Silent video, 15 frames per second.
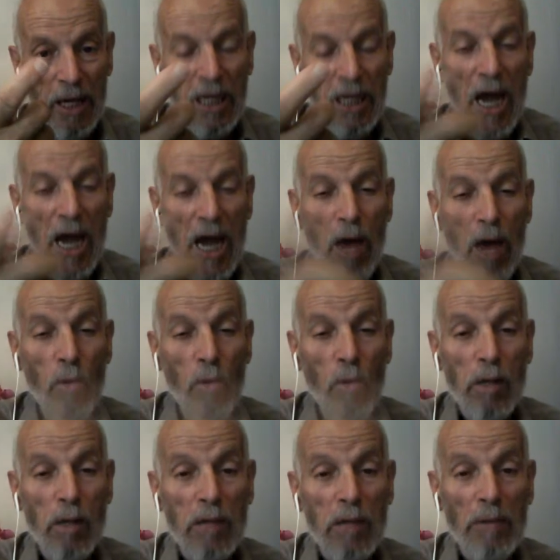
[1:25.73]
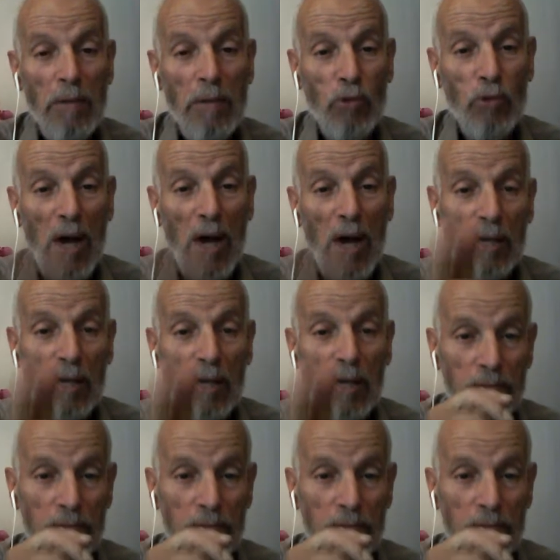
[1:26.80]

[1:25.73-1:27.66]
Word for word: هي أول كلمة تحارب